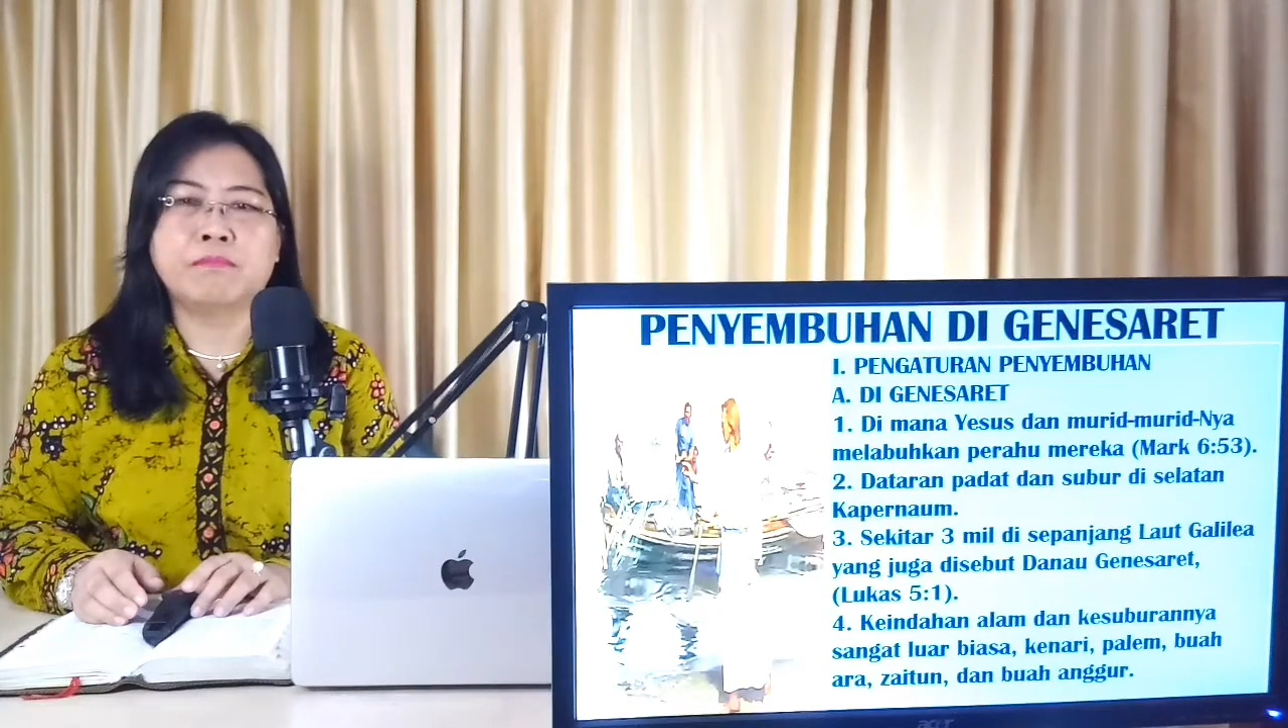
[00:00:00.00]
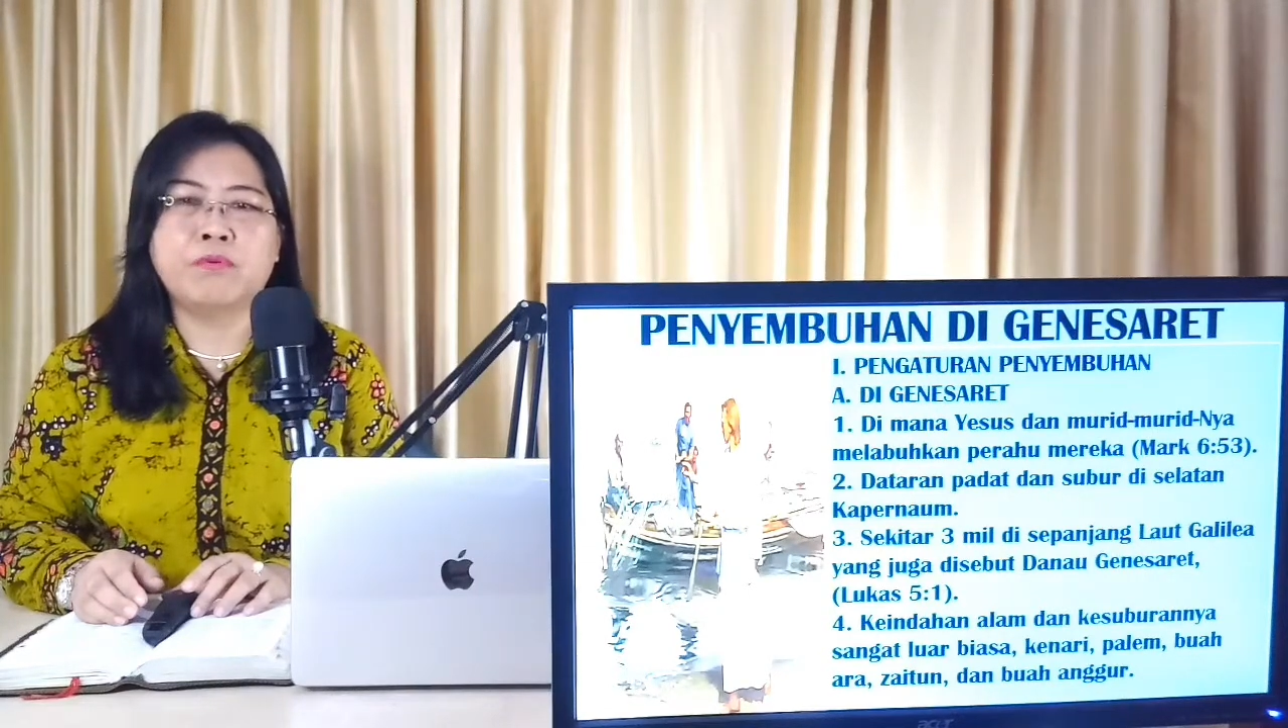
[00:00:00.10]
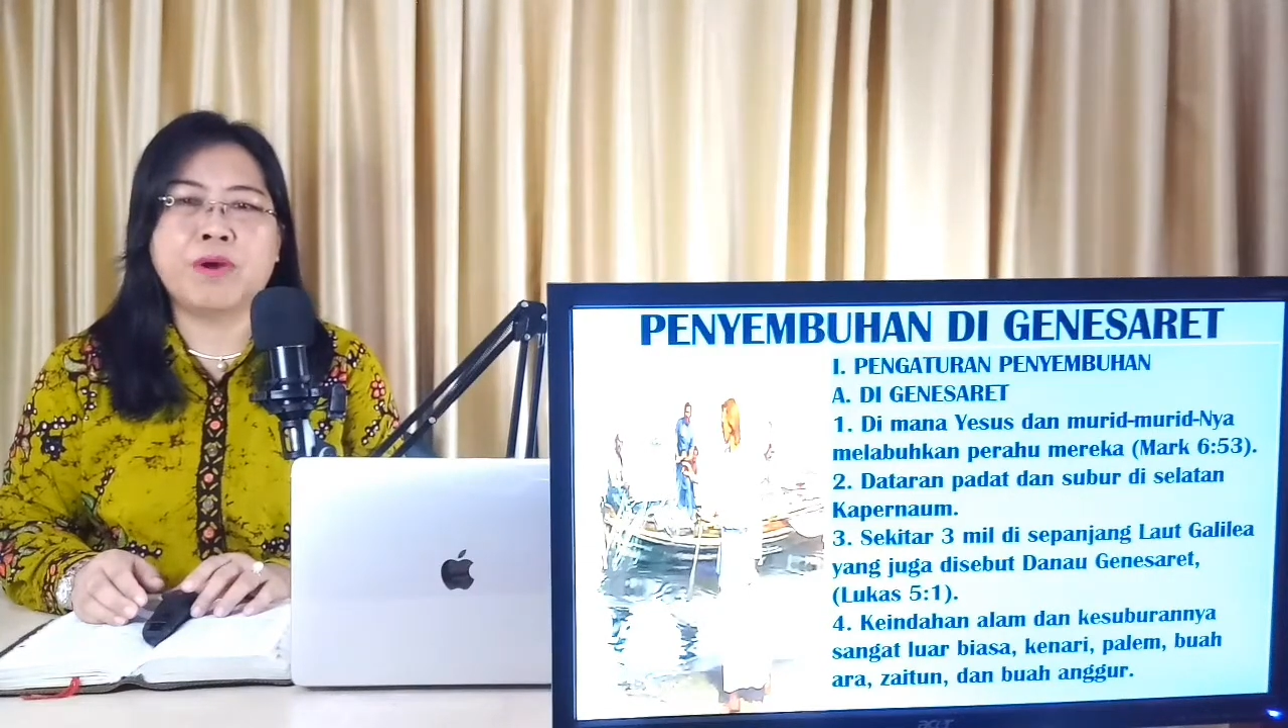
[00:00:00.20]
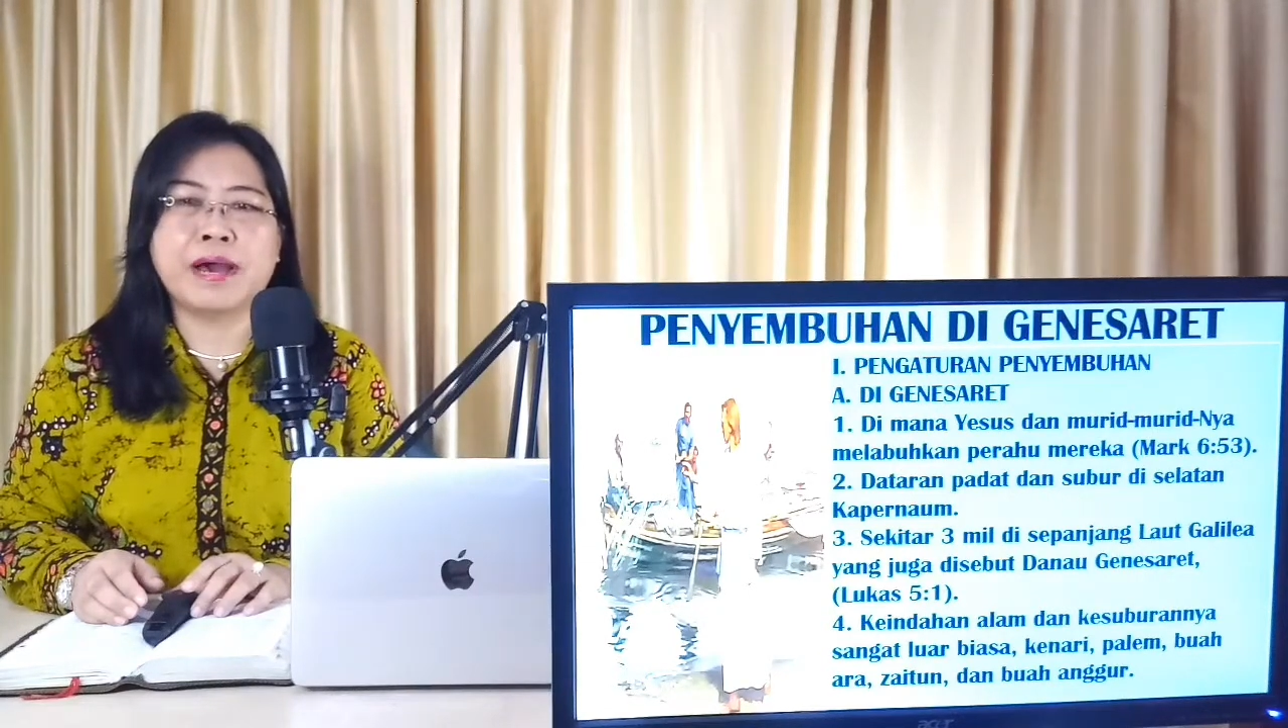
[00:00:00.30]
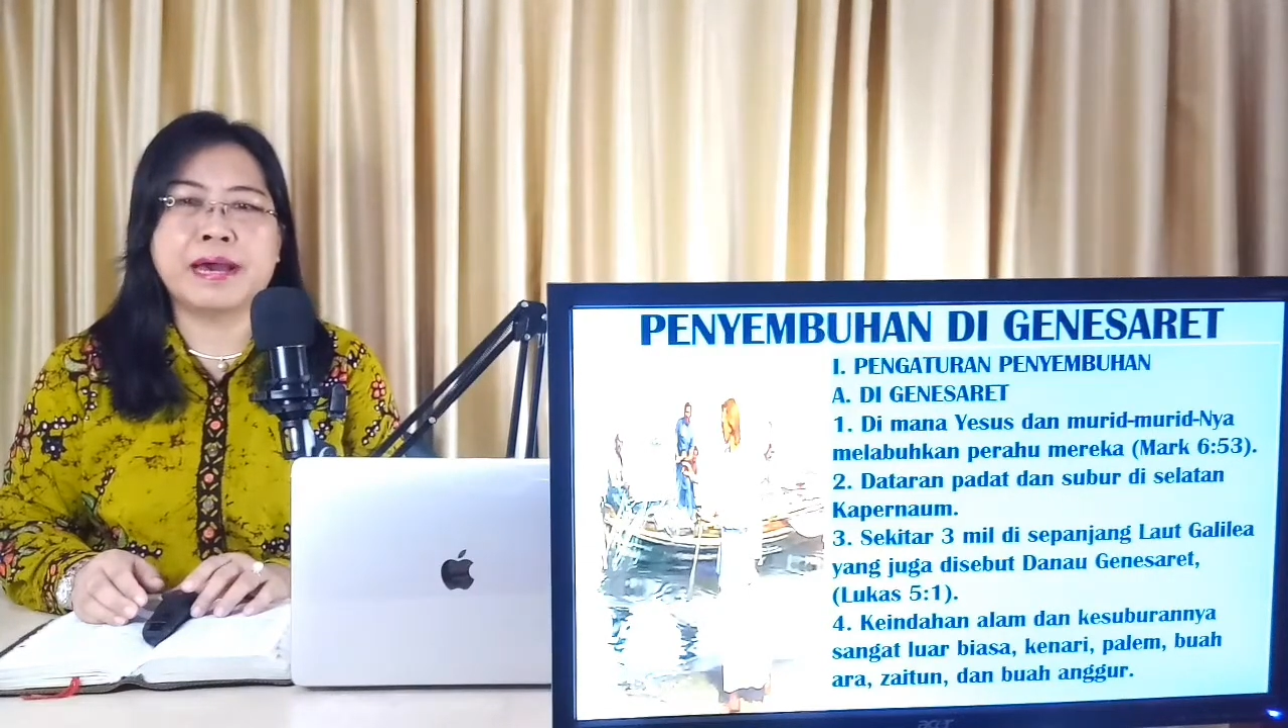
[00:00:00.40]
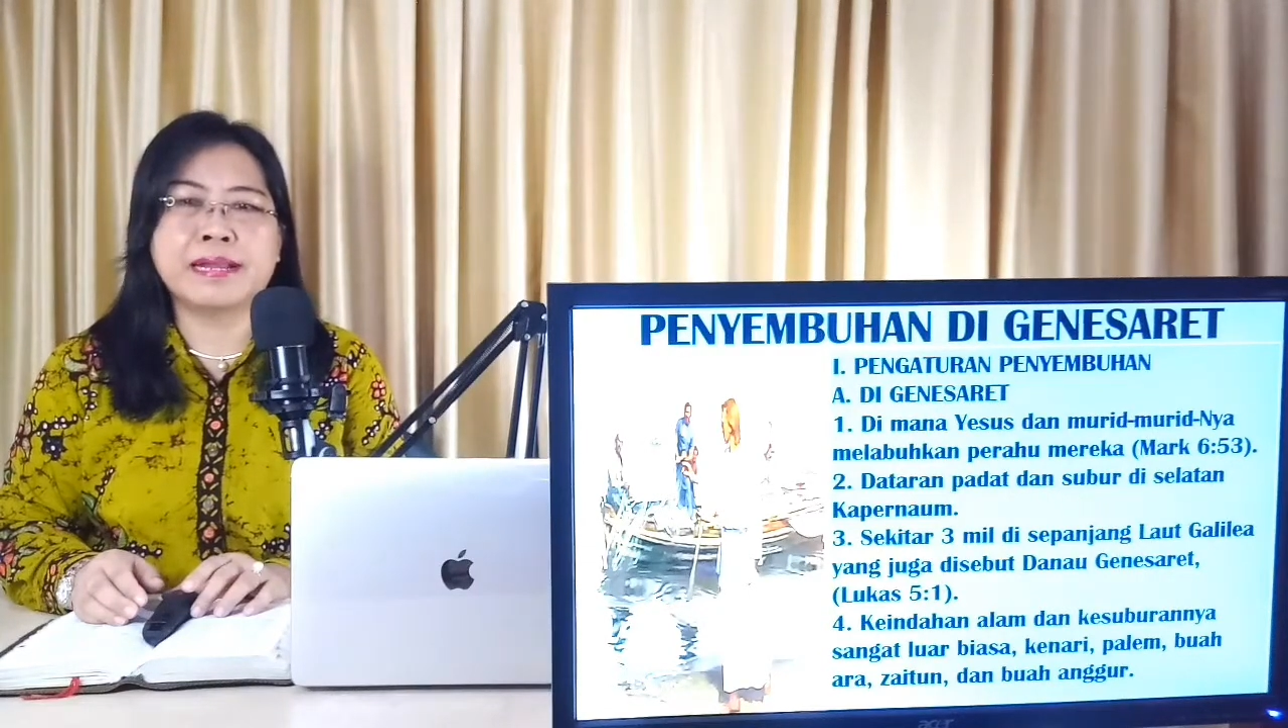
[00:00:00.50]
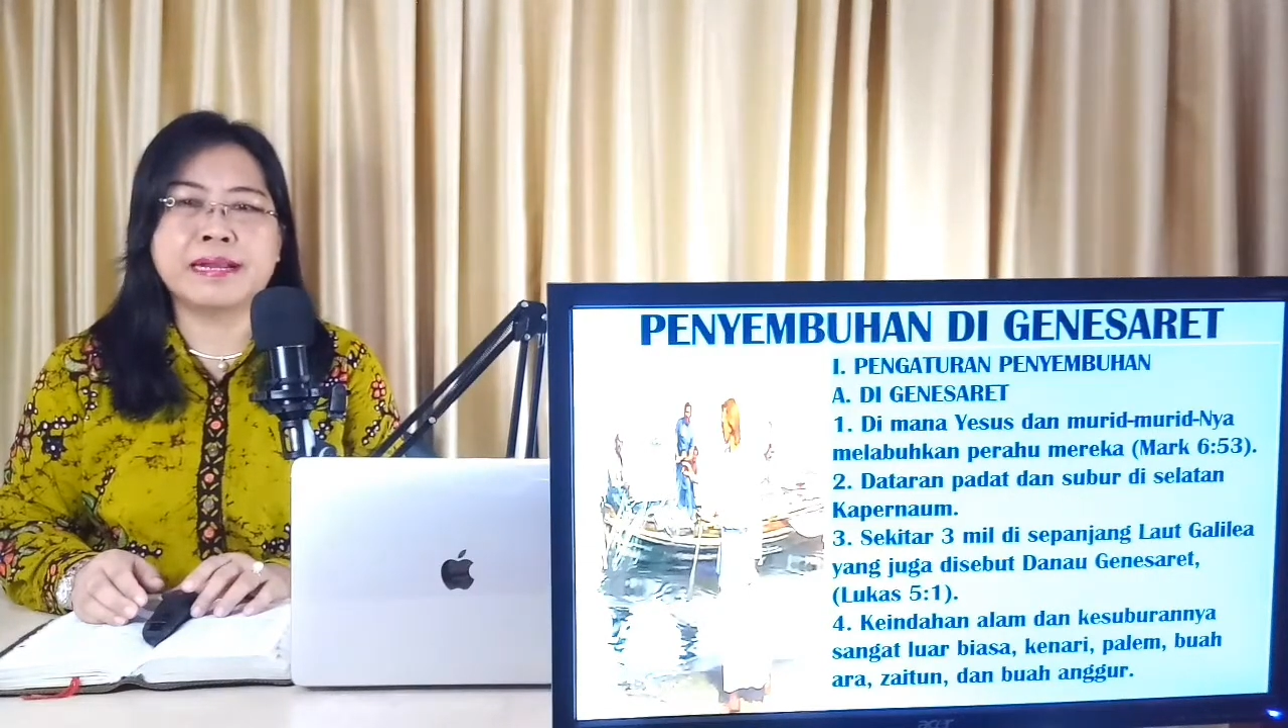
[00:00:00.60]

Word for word: buah